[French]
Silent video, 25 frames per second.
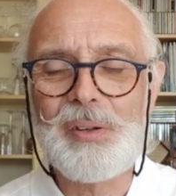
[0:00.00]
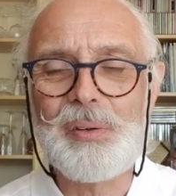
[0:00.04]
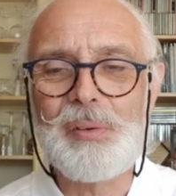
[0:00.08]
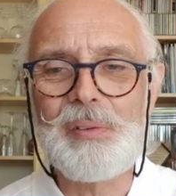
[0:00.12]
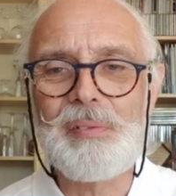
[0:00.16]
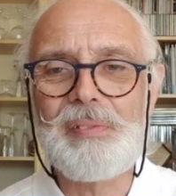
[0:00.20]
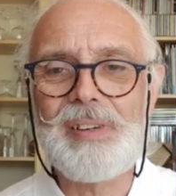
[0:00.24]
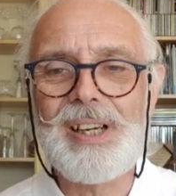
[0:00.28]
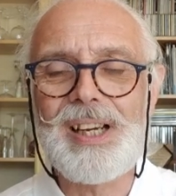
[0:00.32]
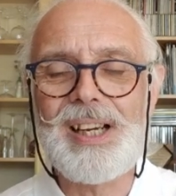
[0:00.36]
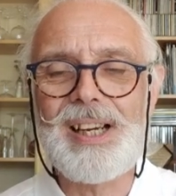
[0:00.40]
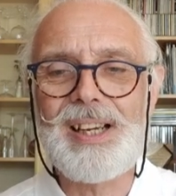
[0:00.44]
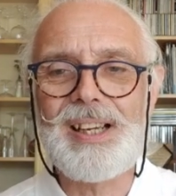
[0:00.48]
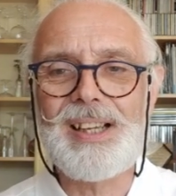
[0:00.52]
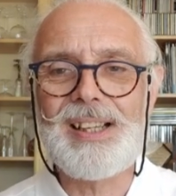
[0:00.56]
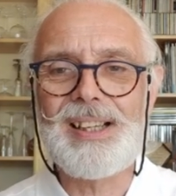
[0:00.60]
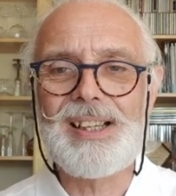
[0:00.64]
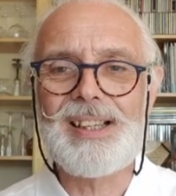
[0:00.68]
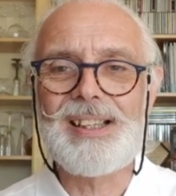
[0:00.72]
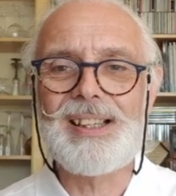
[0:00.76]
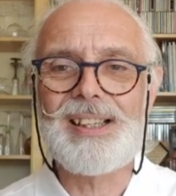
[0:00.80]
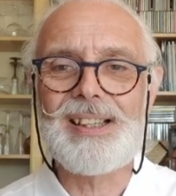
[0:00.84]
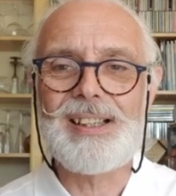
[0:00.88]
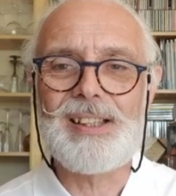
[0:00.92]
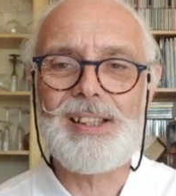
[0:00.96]
On
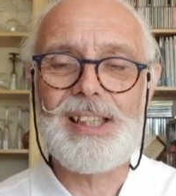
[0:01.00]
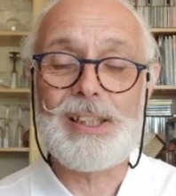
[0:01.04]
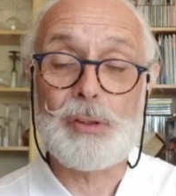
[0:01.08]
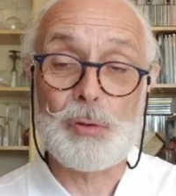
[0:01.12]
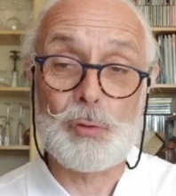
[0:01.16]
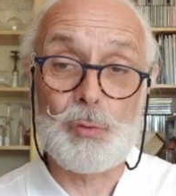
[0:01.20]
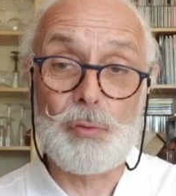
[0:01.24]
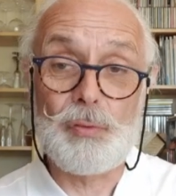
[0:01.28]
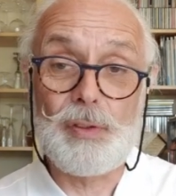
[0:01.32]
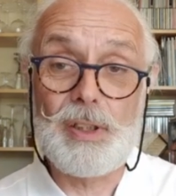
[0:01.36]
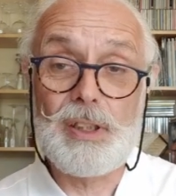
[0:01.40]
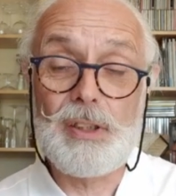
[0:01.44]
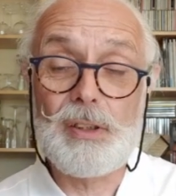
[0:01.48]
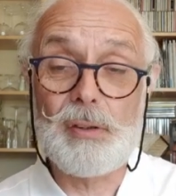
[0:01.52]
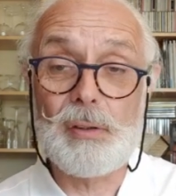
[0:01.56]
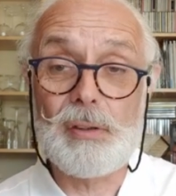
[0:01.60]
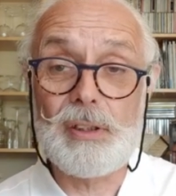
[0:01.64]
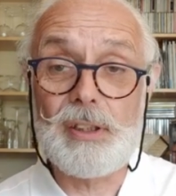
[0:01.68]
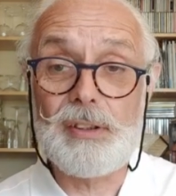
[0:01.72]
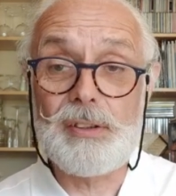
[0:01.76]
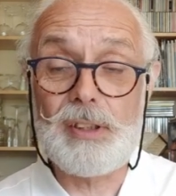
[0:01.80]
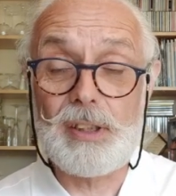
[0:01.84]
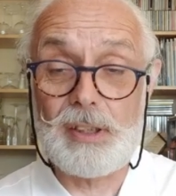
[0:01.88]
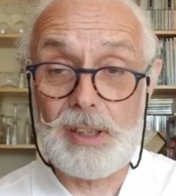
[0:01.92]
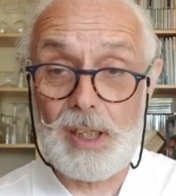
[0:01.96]
va les trouver dans
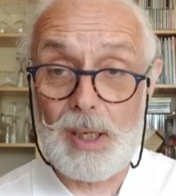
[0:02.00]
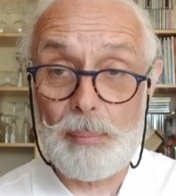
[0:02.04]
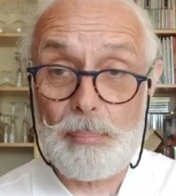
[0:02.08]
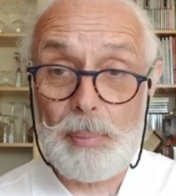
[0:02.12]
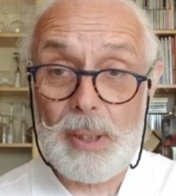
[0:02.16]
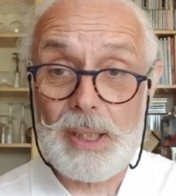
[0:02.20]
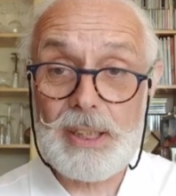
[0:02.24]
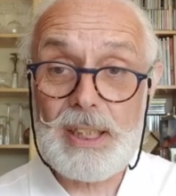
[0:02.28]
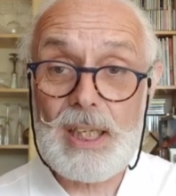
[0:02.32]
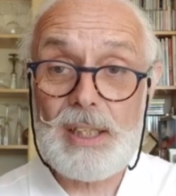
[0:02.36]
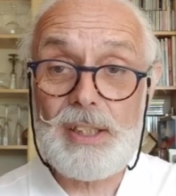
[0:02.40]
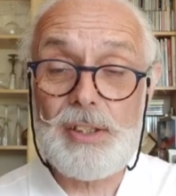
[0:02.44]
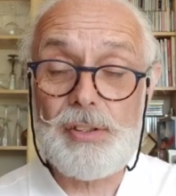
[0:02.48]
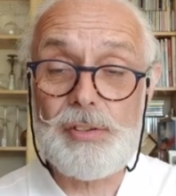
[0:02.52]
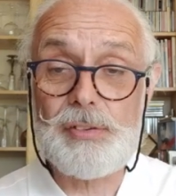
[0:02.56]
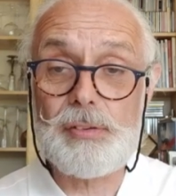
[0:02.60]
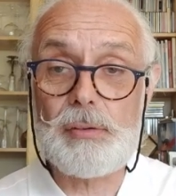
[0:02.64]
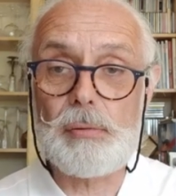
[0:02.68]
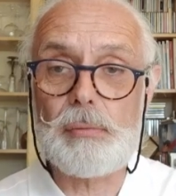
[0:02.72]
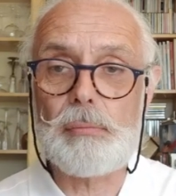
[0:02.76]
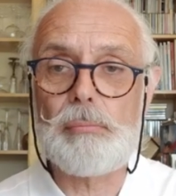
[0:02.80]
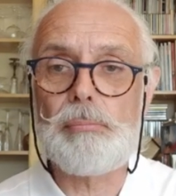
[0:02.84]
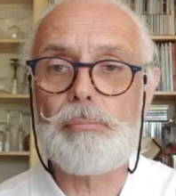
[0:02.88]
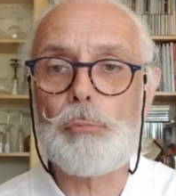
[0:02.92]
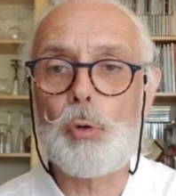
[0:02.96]
les États
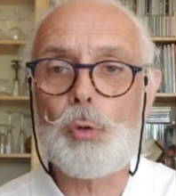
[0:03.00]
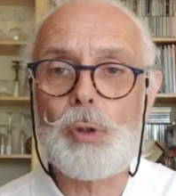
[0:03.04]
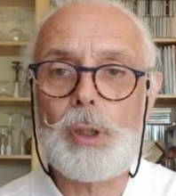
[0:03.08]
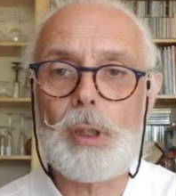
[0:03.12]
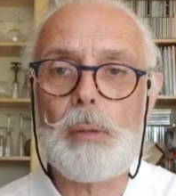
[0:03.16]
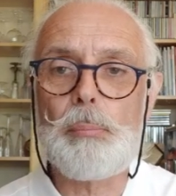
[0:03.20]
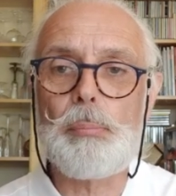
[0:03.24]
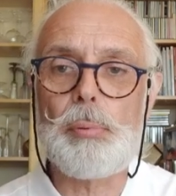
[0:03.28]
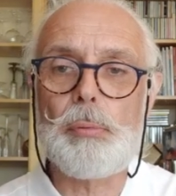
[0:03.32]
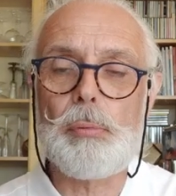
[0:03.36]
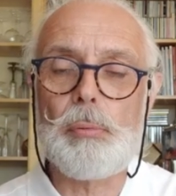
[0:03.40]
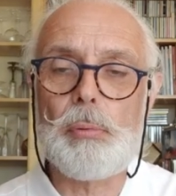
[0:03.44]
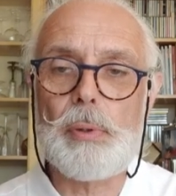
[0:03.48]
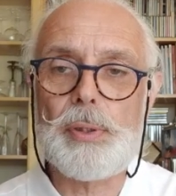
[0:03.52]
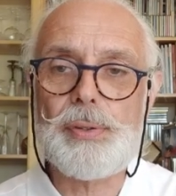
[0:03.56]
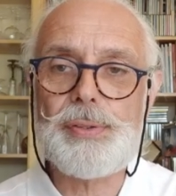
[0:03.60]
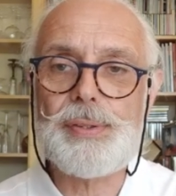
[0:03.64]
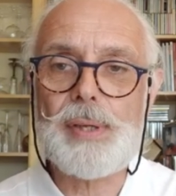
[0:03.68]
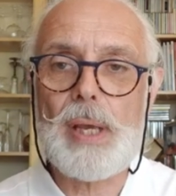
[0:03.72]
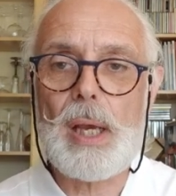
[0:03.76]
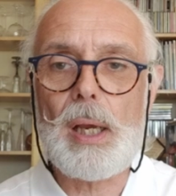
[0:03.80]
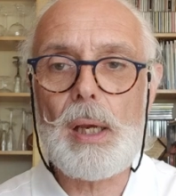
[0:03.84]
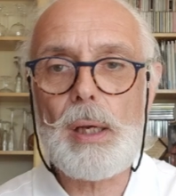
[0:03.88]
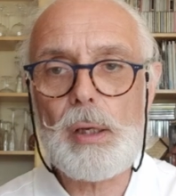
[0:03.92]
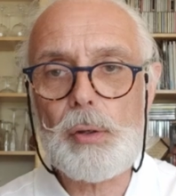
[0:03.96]
impérialistes, type
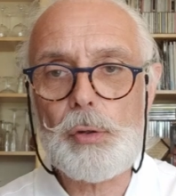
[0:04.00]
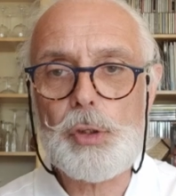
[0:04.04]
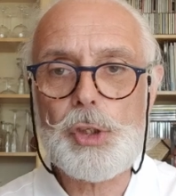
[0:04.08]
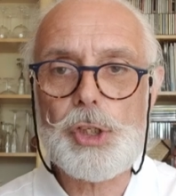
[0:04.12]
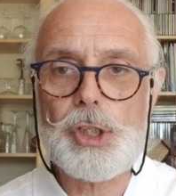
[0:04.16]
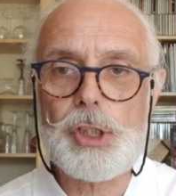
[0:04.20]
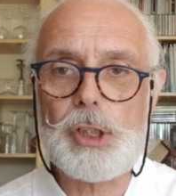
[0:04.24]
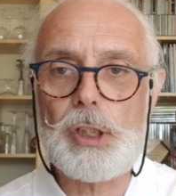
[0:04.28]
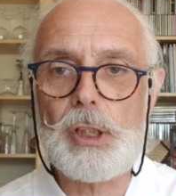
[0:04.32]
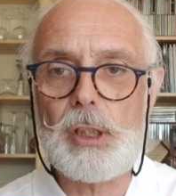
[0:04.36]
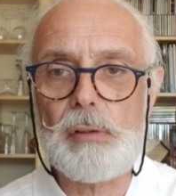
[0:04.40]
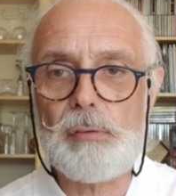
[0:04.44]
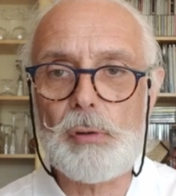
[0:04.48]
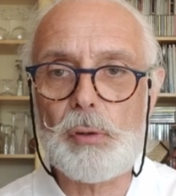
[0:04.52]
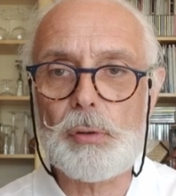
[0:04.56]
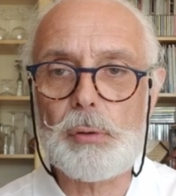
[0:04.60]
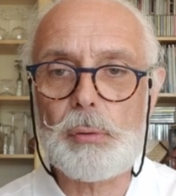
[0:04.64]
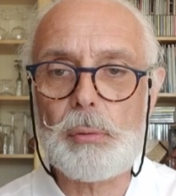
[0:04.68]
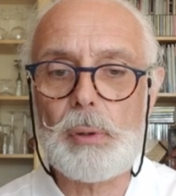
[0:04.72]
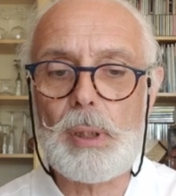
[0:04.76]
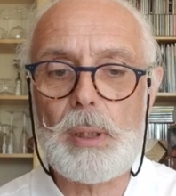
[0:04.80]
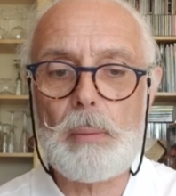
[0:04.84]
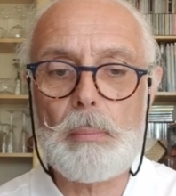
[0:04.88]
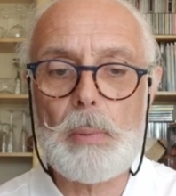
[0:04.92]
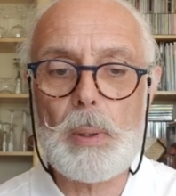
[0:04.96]
USA, Chine
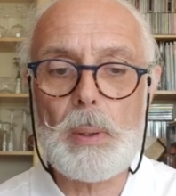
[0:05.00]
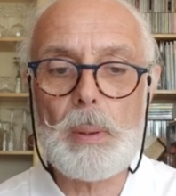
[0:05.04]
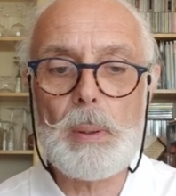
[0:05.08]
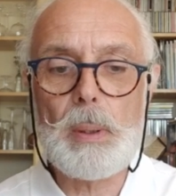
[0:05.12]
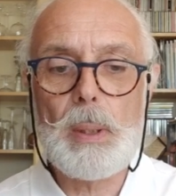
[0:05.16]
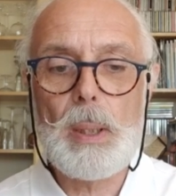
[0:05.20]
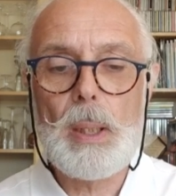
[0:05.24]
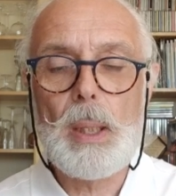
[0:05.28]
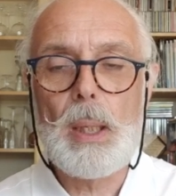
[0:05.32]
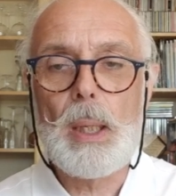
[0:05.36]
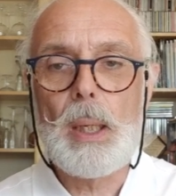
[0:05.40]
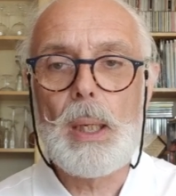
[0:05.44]
éventuellement.